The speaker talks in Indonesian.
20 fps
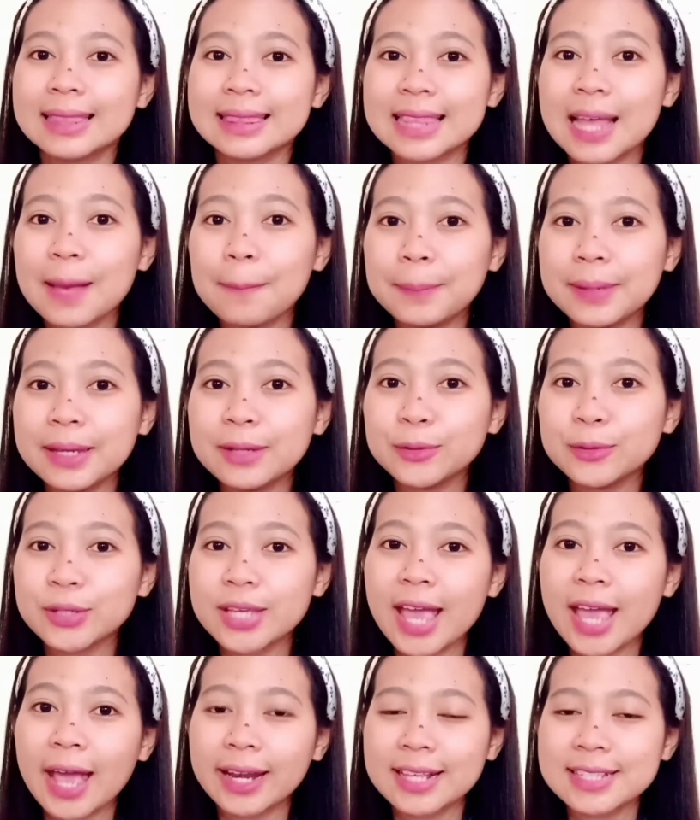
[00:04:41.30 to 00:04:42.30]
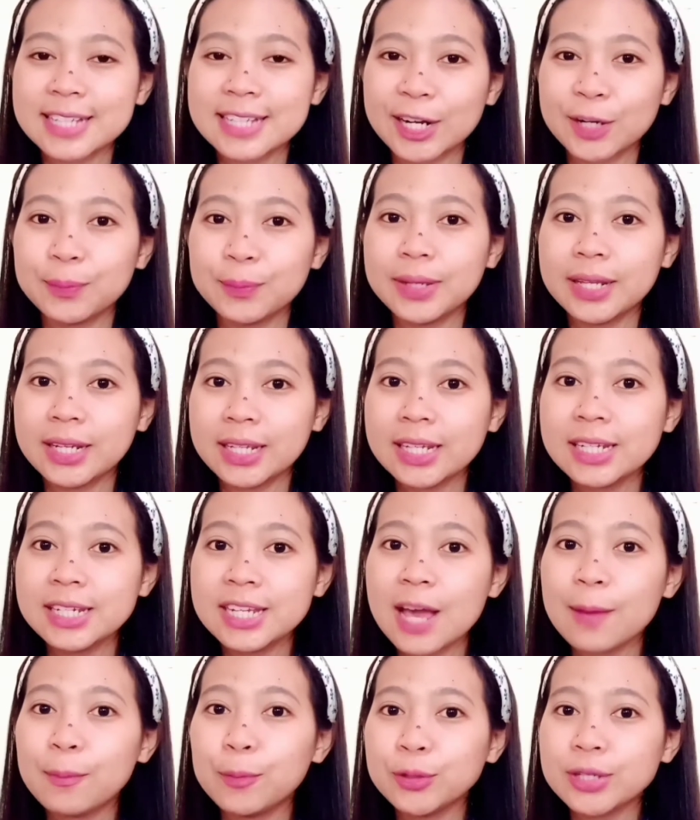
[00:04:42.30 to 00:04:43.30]
Tapi untuk yang acne Serum ini
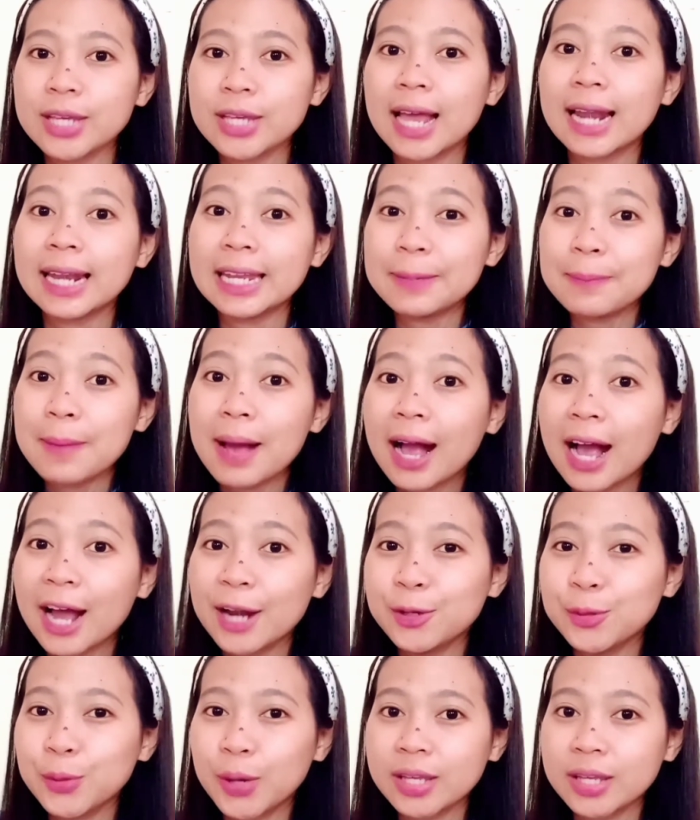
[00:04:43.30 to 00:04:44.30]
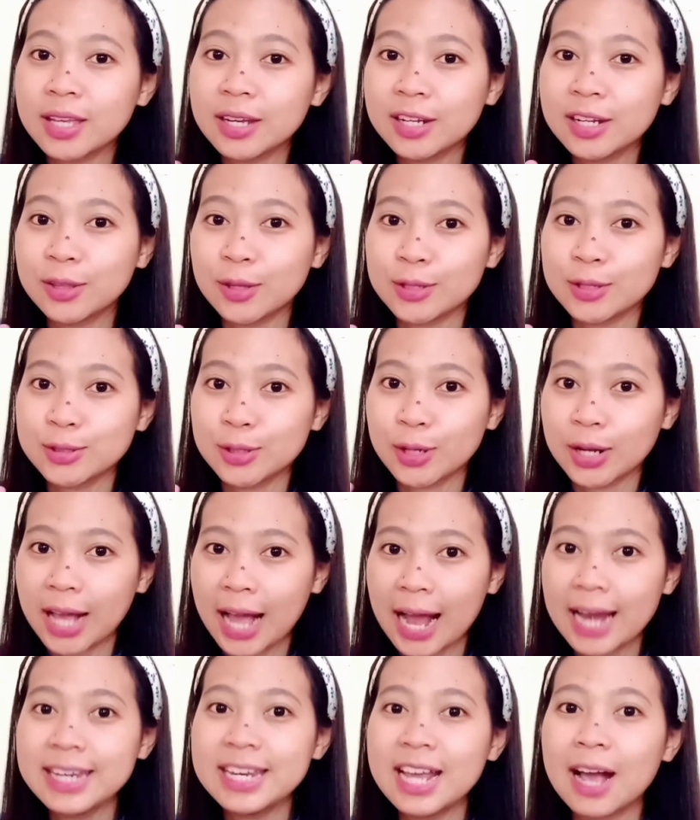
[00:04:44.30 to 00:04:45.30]
dia punya 5 kandungan yang
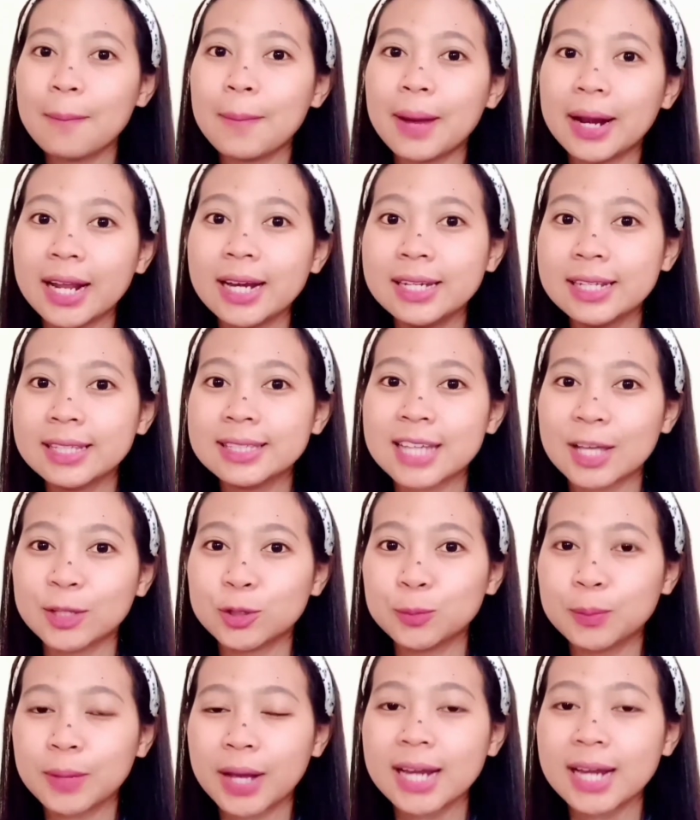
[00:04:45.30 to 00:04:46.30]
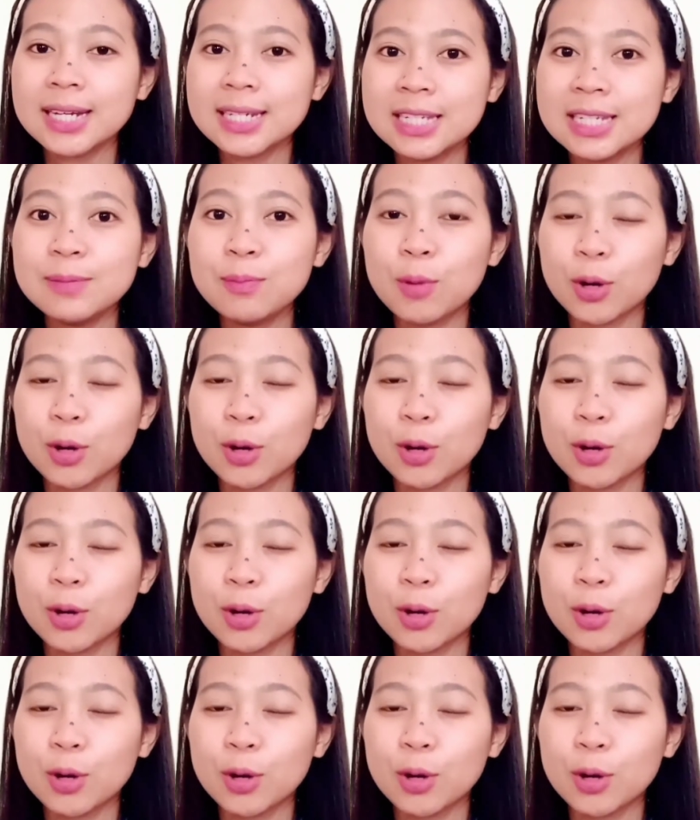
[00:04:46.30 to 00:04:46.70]
ditonjolkan yang mana dicantumkan di